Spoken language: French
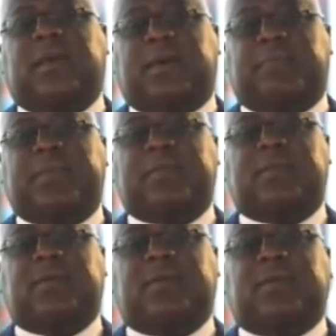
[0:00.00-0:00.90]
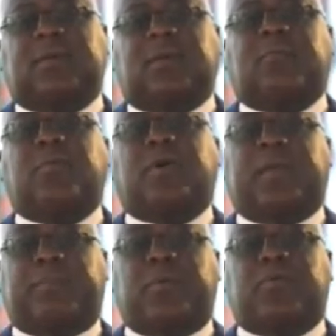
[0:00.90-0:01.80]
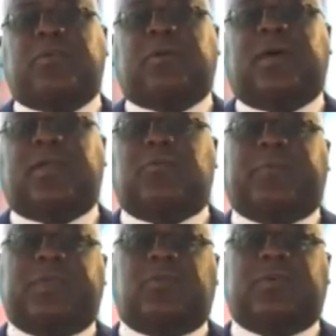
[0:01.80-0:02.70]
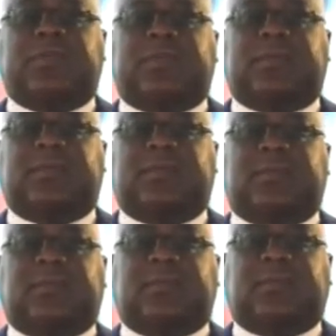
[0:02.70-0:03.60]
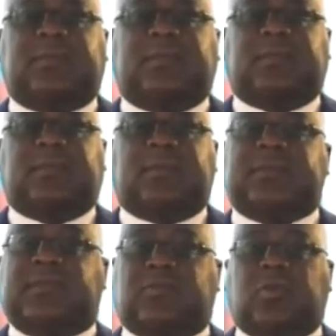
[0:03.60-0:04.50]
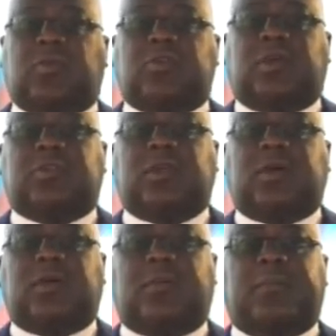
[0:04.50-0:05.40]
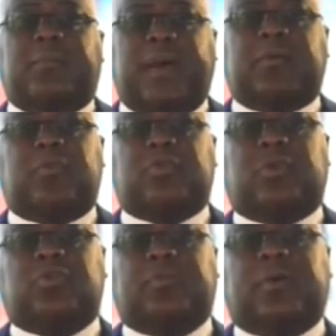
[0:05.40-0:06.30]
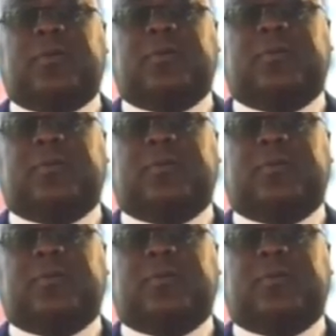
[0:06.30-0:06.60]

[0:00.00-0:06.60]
et rapides pour répondre à nos priorités. C'est ce que j'entends par le changement.